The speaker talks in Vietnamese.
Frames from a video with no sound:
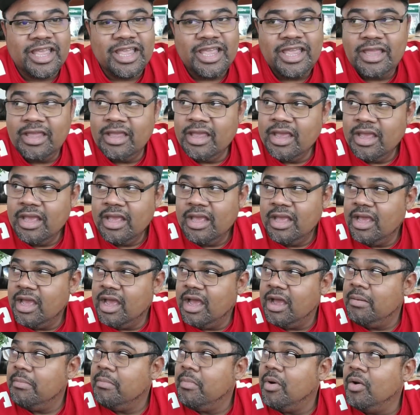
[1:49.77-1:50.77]
thì
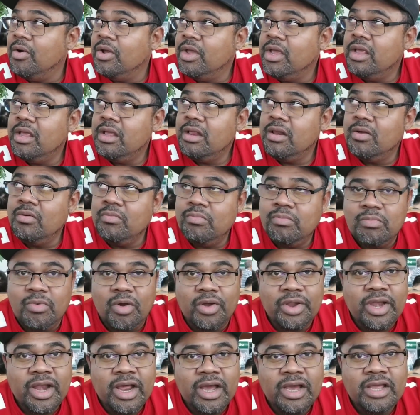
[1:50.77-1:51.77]
à, mỗi lúc
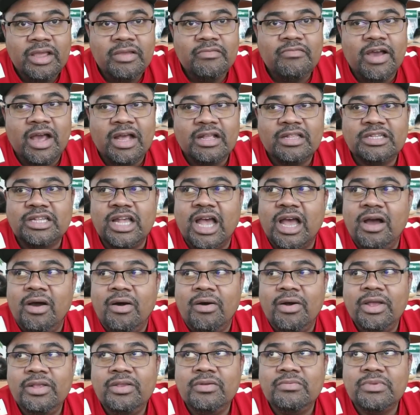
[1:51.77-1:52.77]
mọi nơi và xã
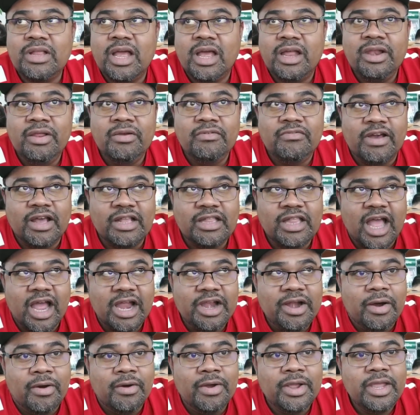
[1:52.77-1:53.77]
hội chúng ta đều phải thay
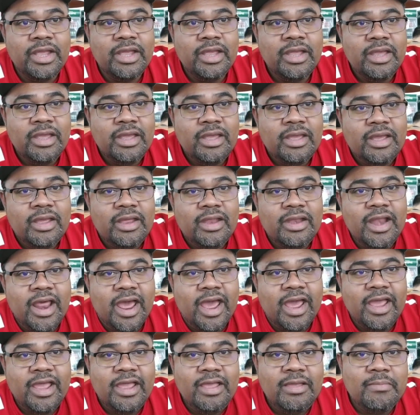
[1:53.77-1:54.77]
đổi
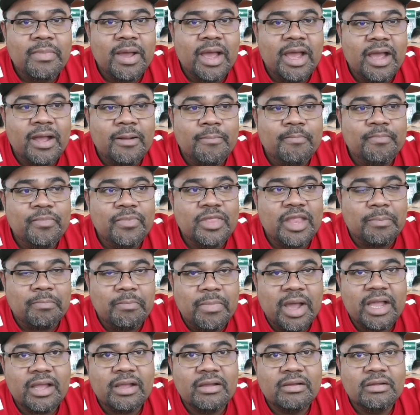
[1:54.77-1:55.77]
để mà nắm
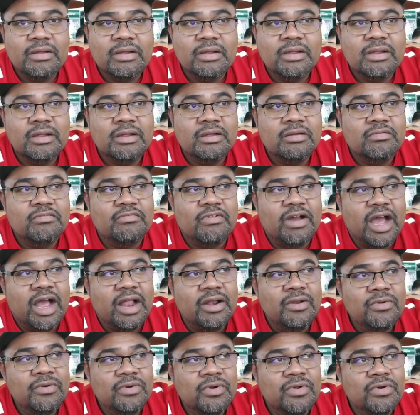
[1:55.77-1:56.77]
bắt và
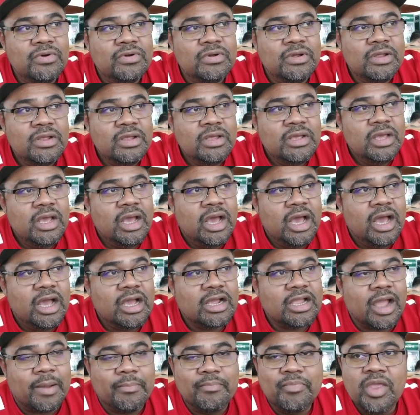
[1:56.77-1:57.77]
luôn luôn À,
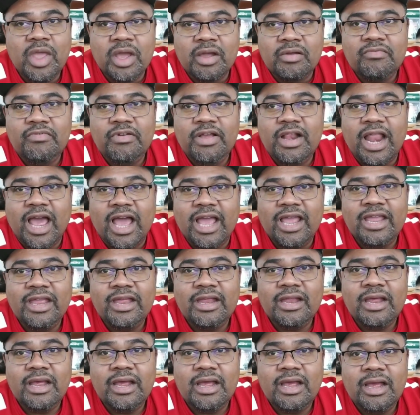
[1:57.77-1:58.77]
cập nhật với lại
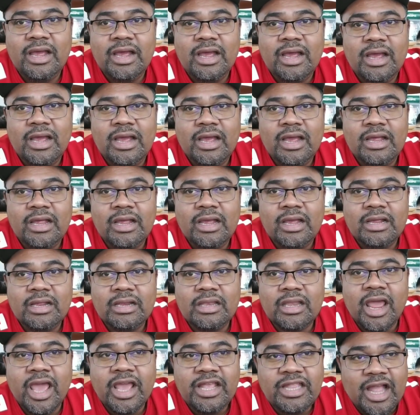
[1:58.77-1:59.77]
à,
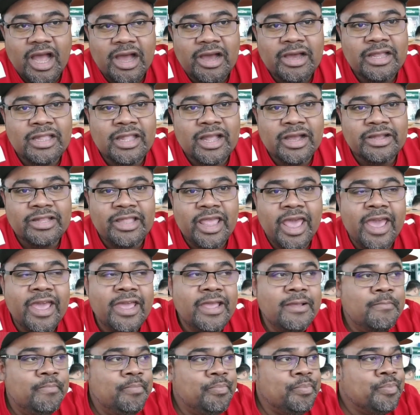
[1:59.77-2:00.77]
thế thời thời thế
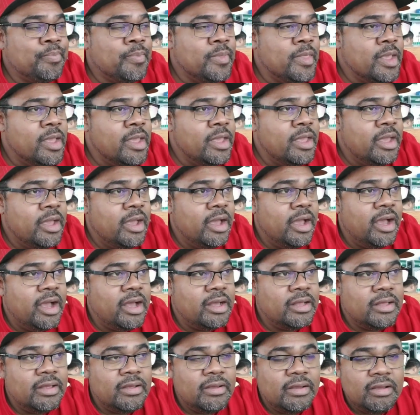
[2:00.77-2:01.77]

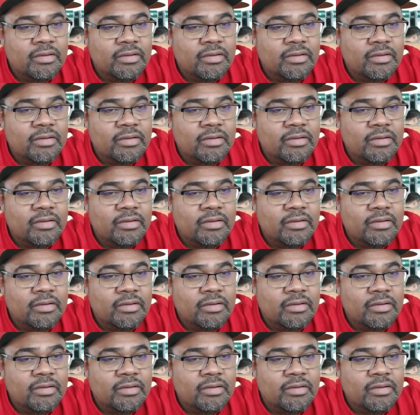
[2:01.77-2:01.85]
à,